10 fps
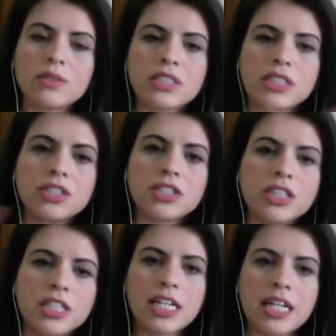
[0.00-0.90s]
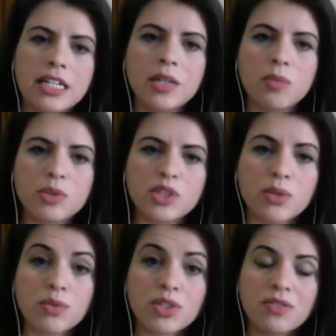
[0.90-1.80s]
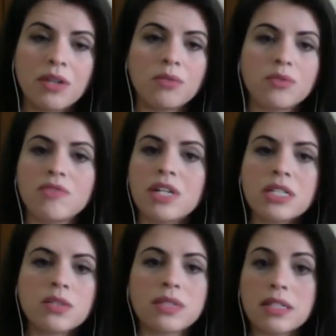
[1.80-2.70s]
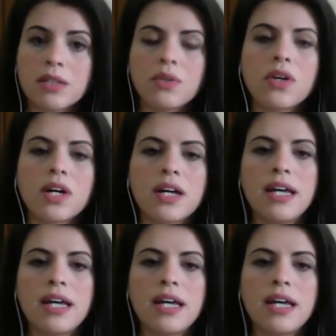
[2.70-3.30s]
Eu sentia que ali eu podia cultivar um universo interior